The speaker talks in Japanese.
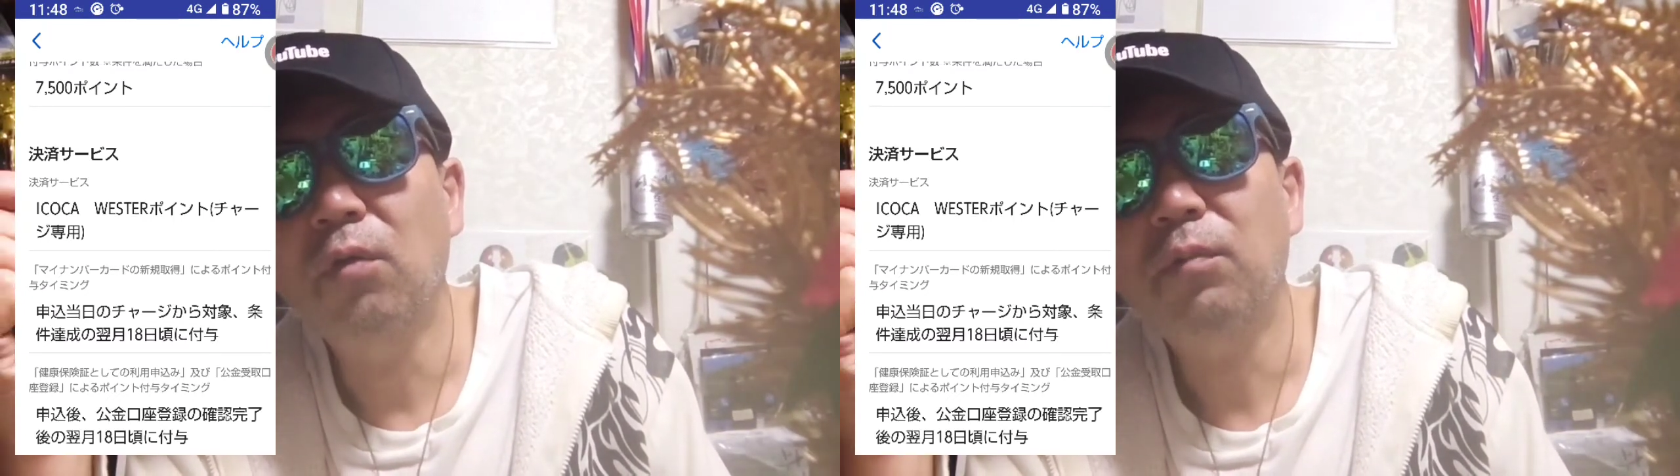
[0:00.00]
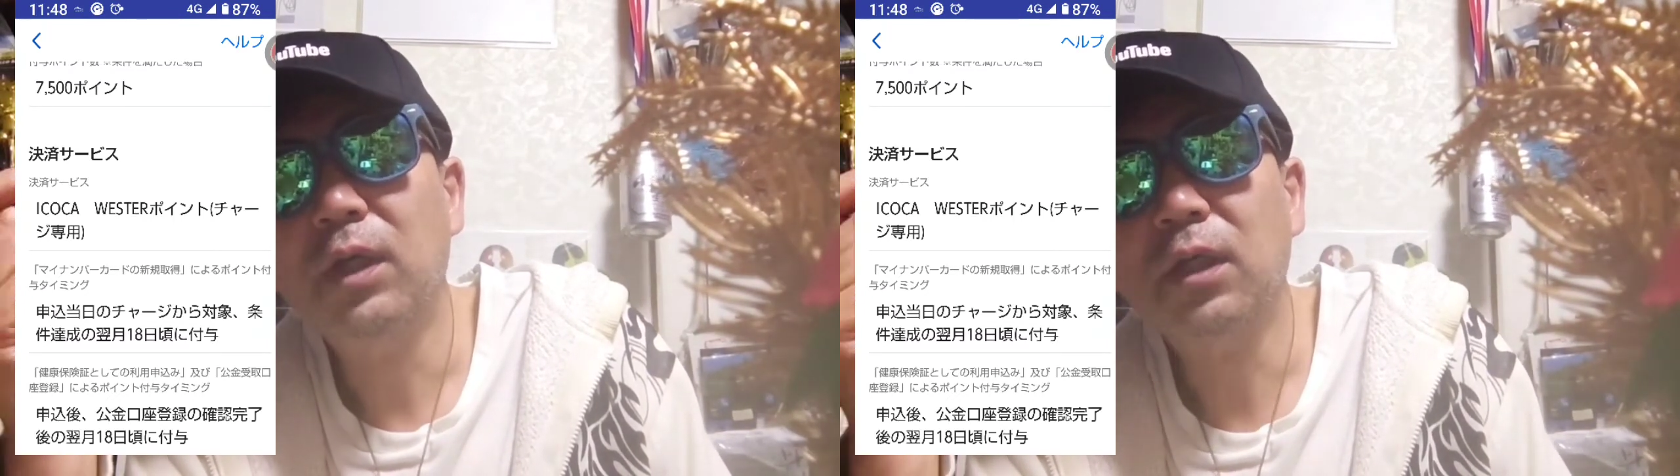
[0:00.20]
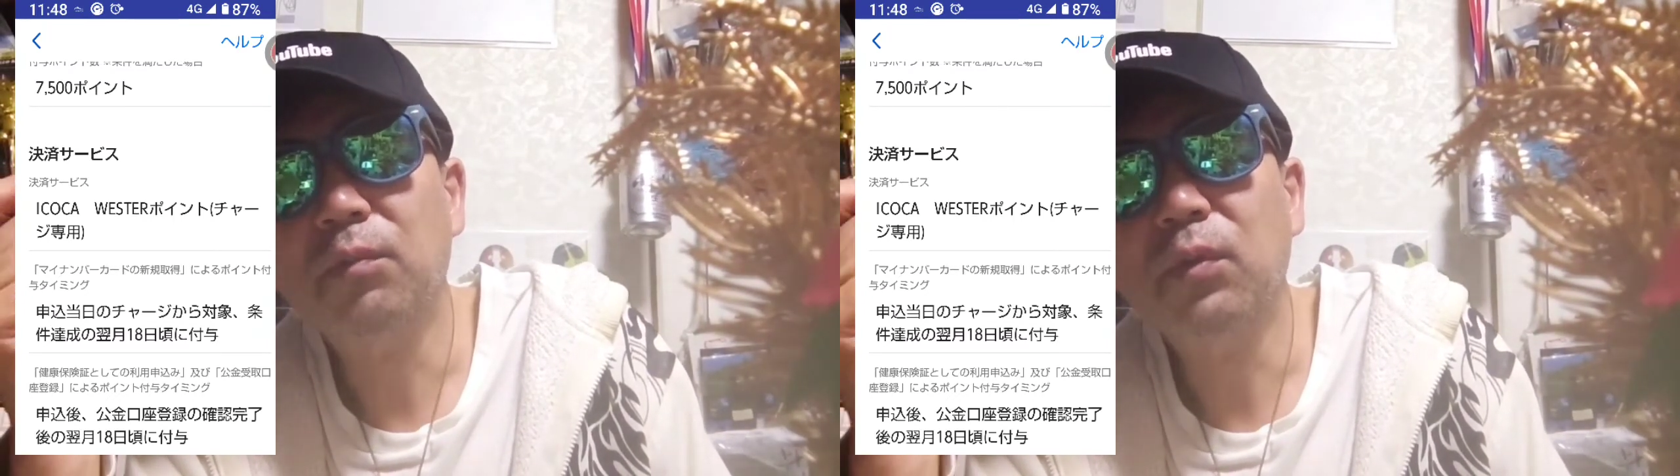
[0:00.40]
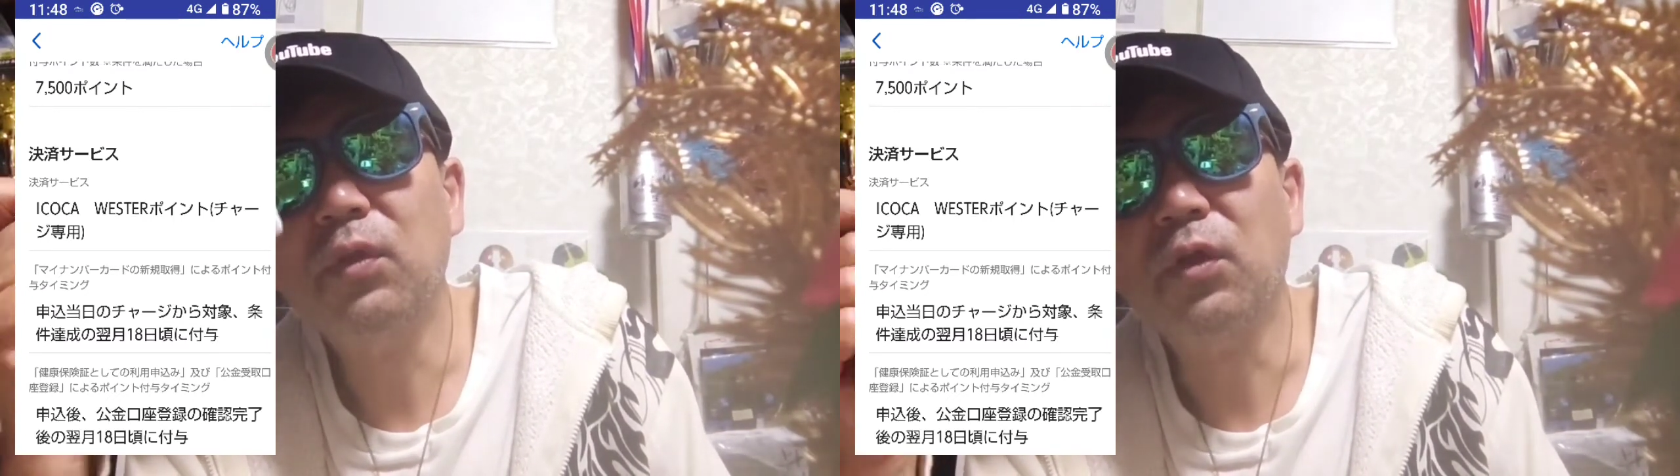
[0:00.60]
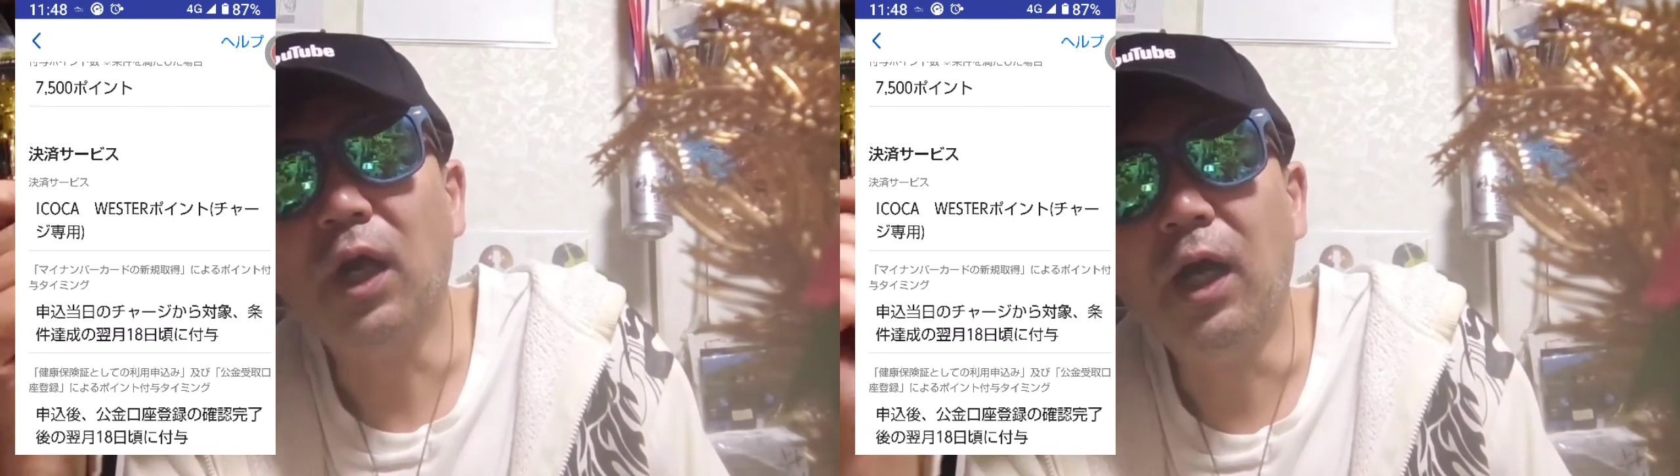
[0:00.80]

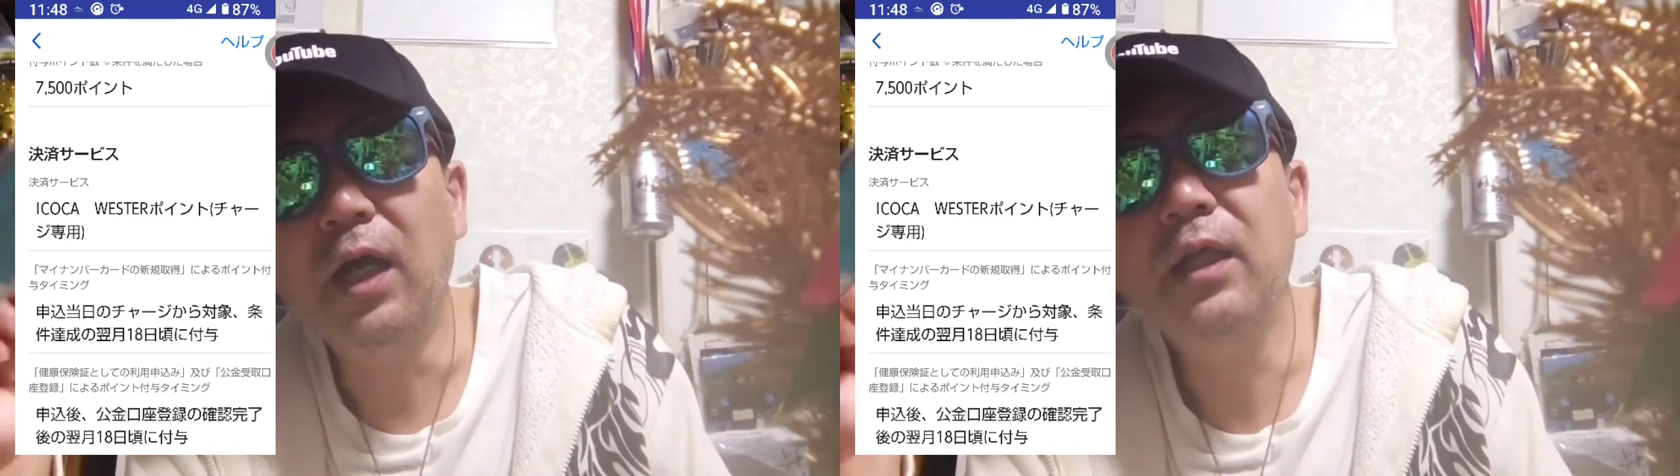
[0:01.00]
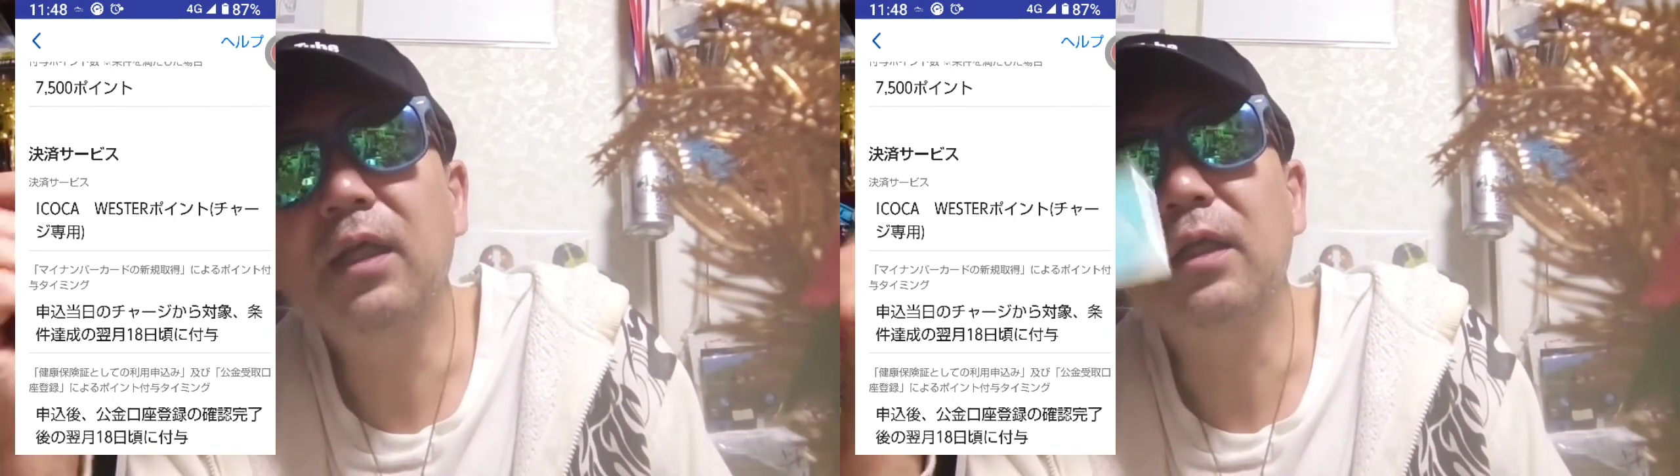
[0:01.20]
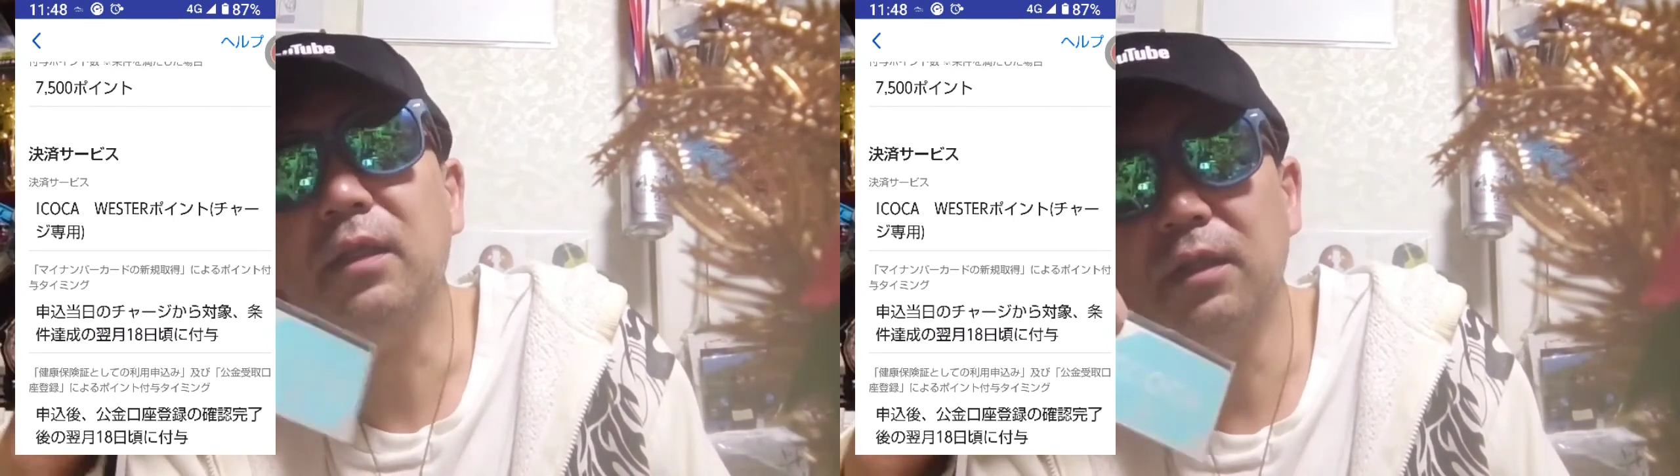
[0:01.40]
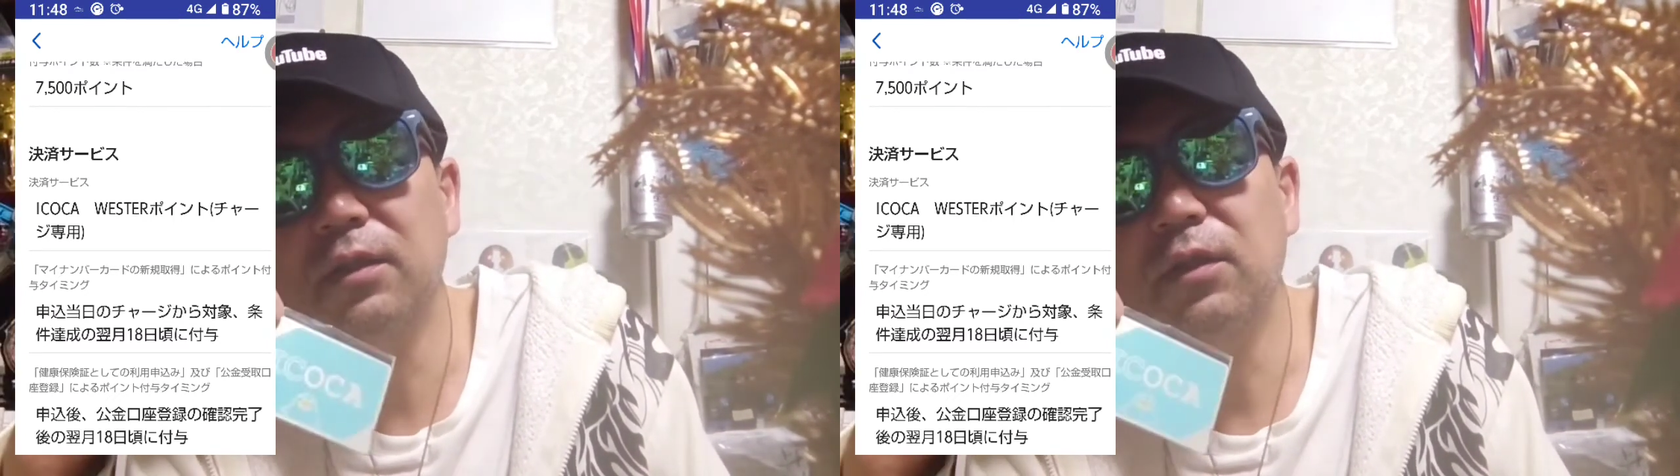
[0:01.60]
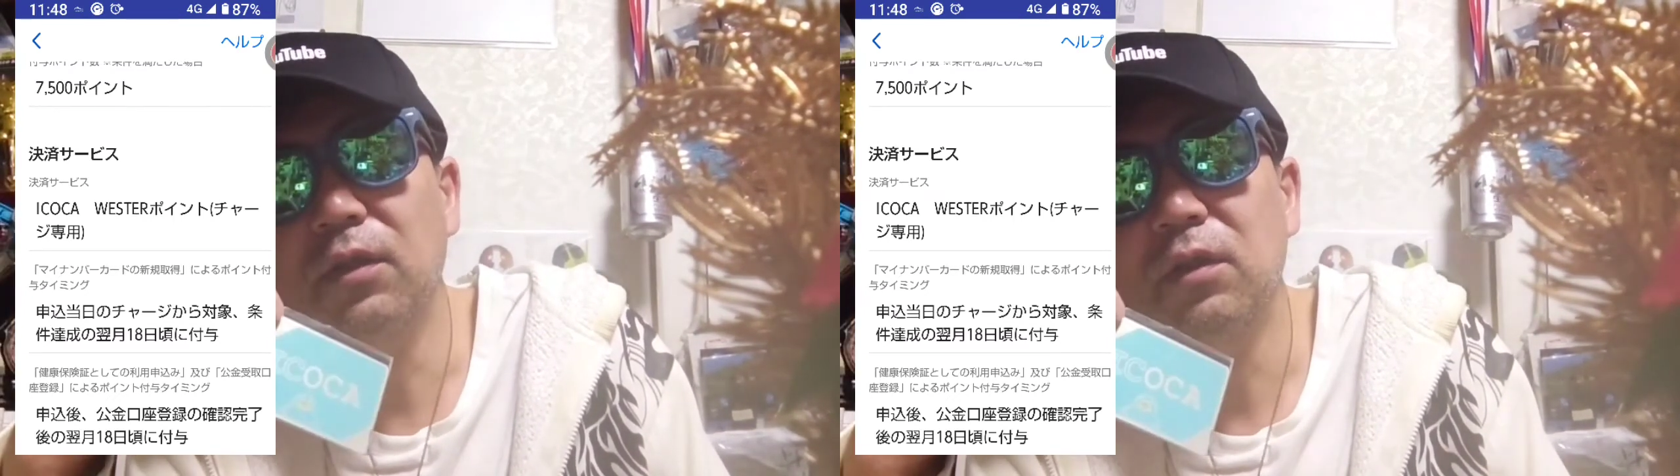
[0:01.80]
マイナポイントは入らないんですよ。